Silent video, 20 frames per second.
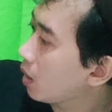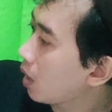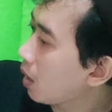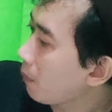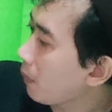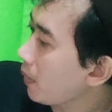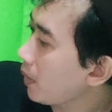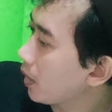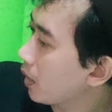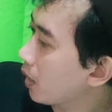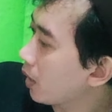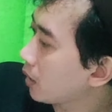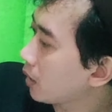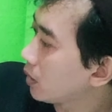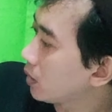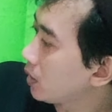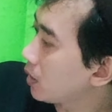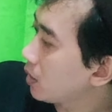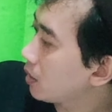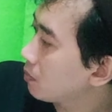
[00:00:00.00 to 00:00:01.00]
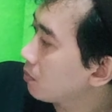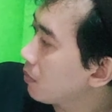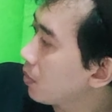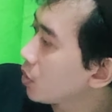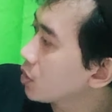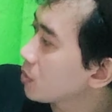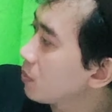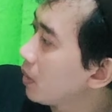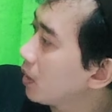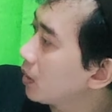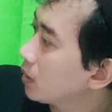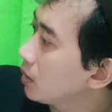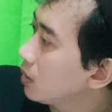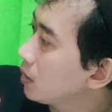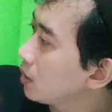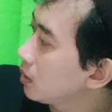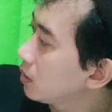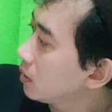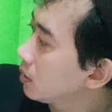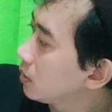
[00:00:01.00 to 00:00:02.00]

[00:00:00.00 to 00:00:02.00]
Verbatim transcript: apa ya kayak gini ya bagus banget nih